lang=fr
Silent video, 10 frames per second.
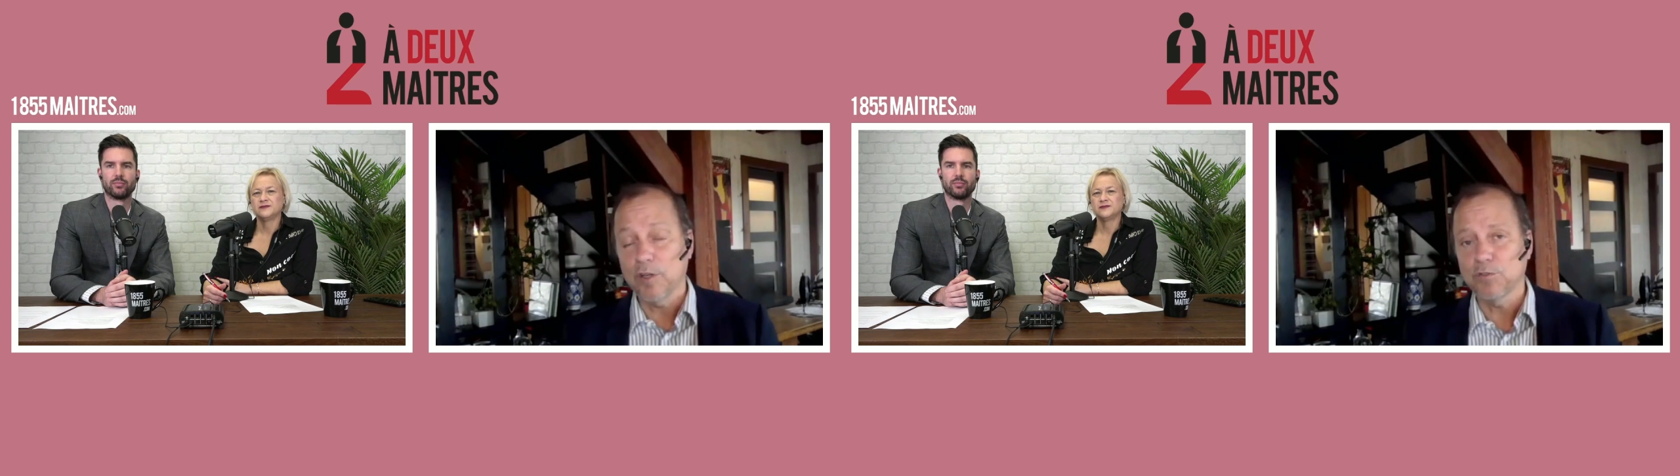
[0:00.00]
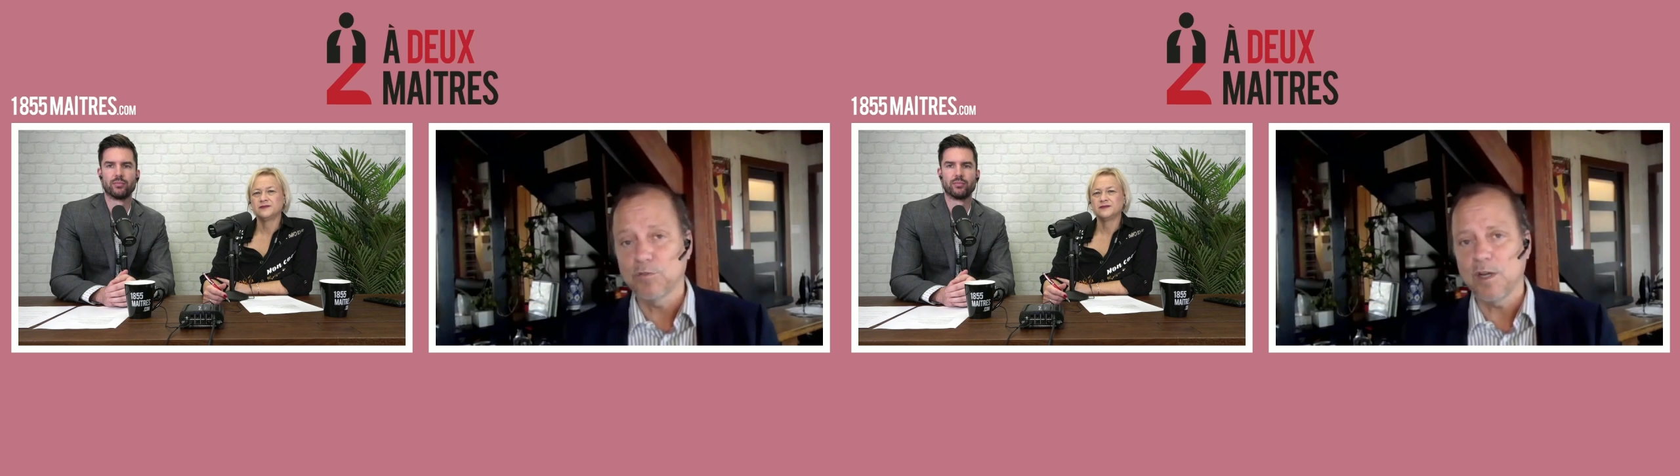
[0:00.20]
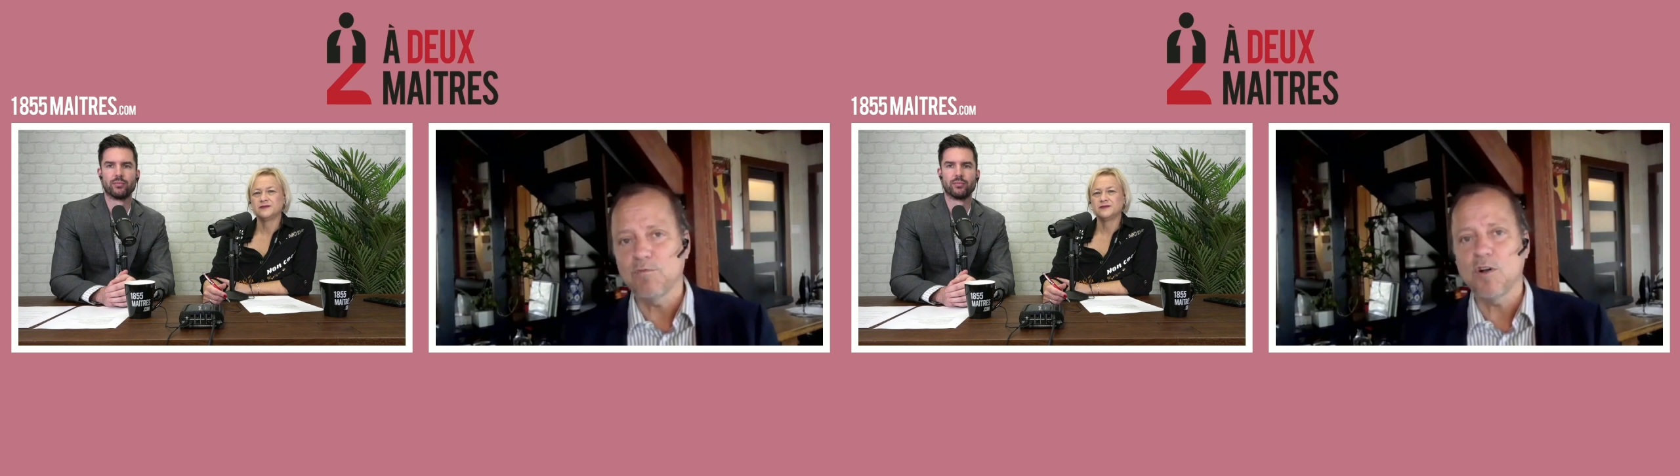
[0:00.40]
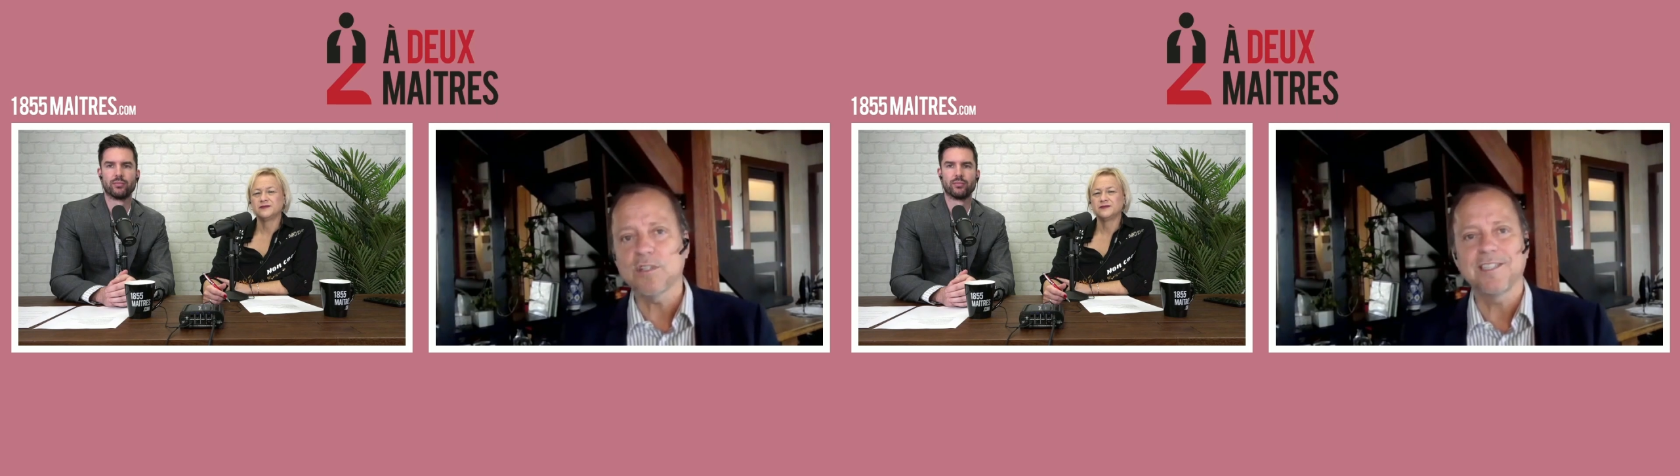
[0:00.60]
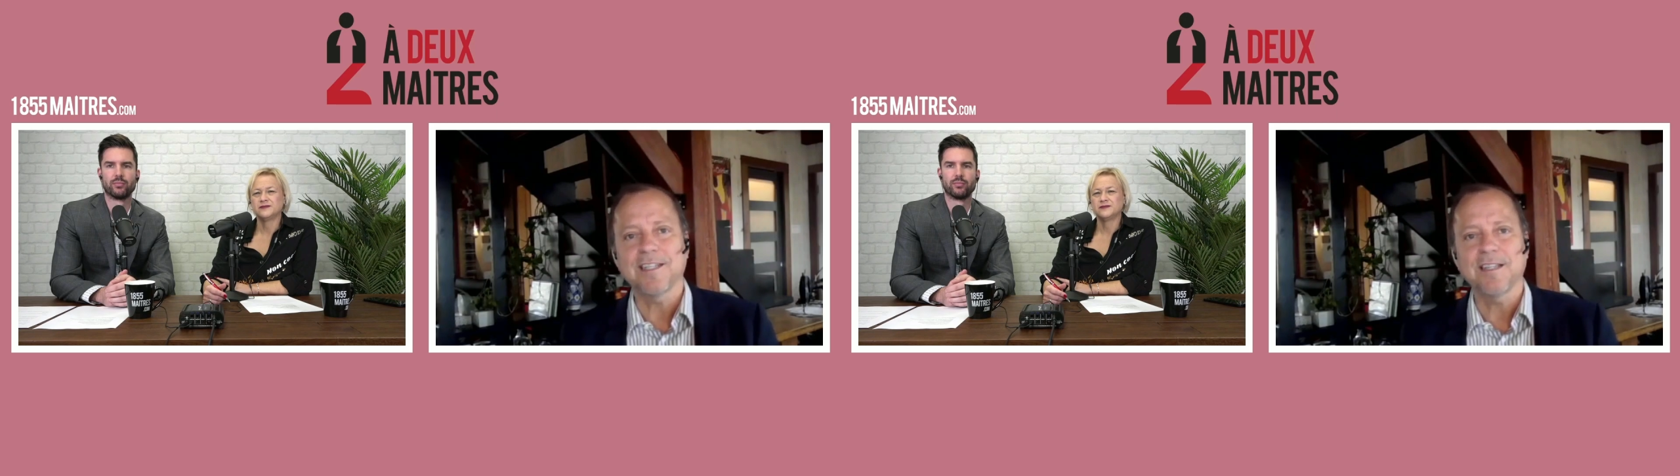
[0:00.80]
On va souvent
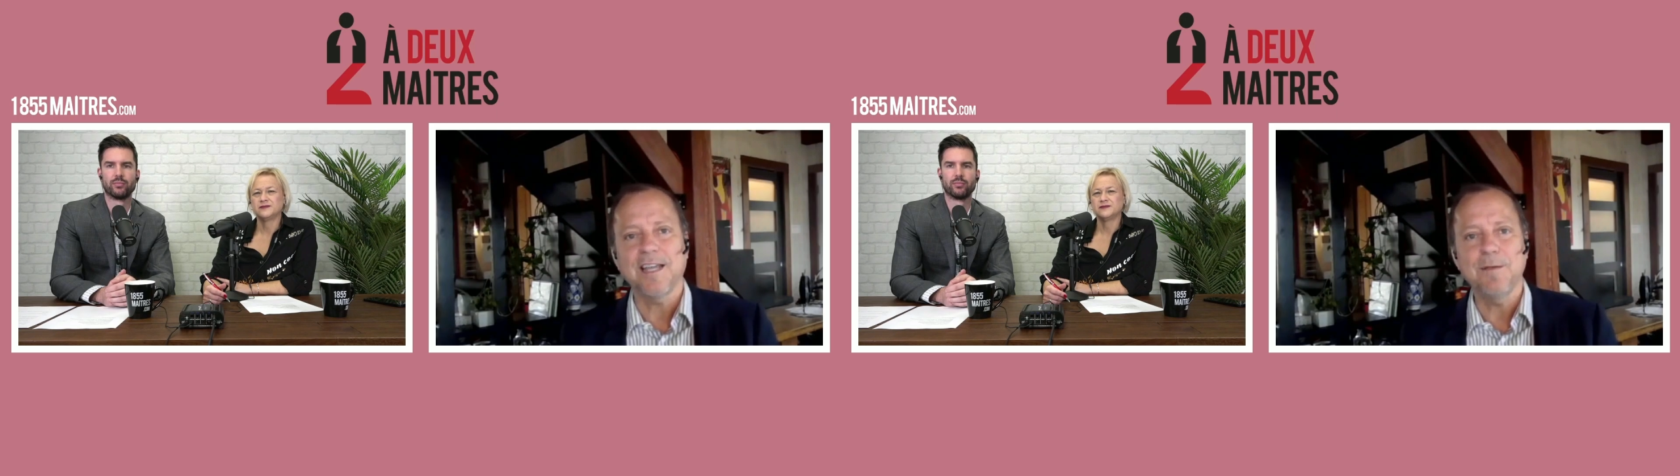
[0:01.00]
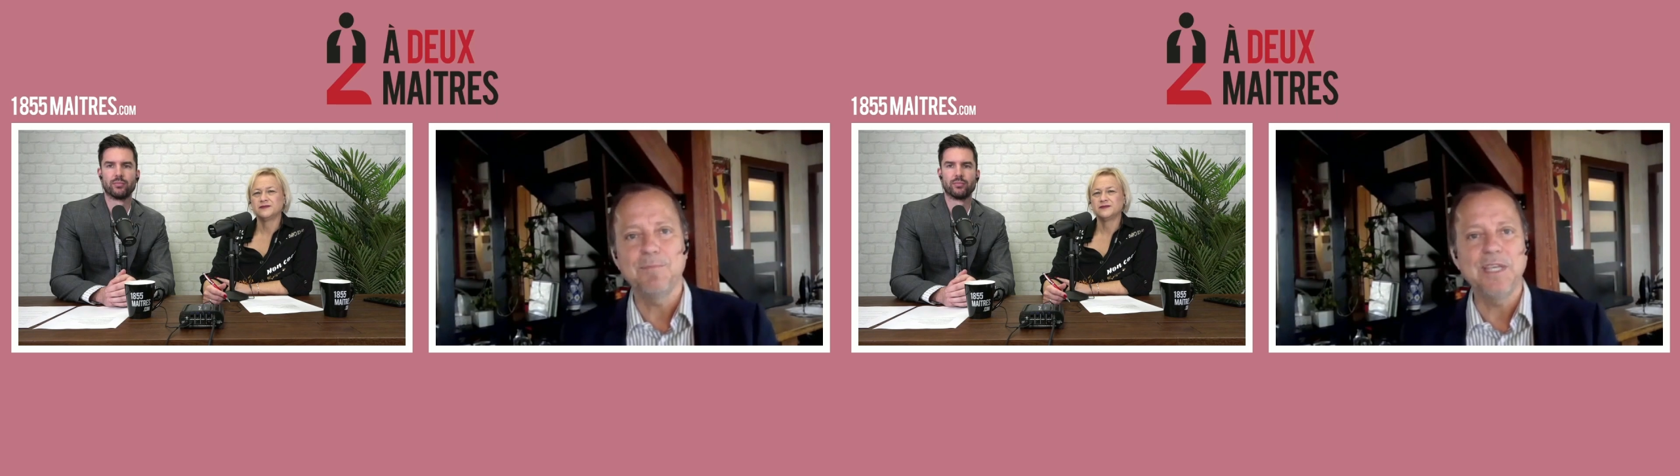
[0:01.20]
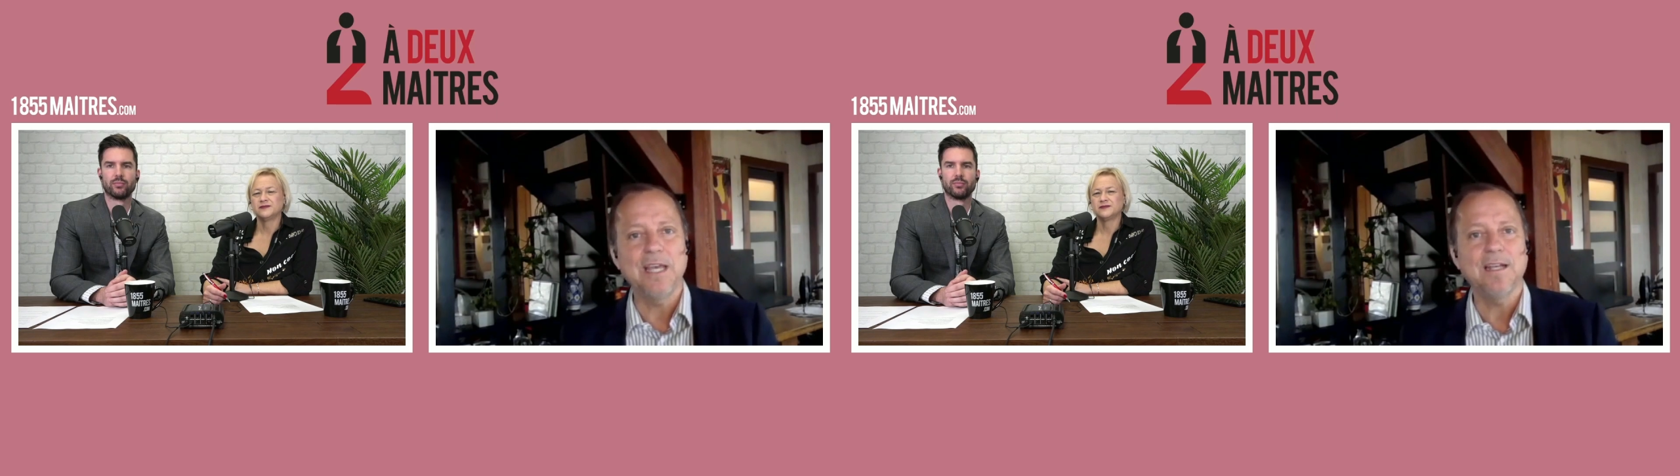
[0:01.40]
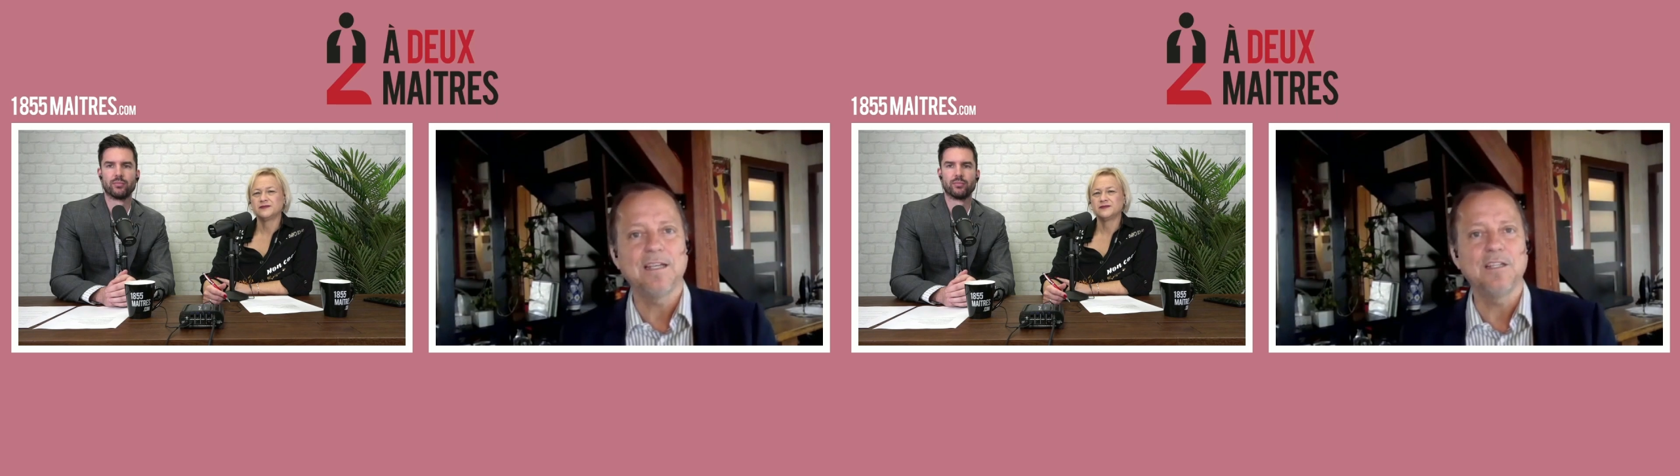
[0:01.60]
voir certains biens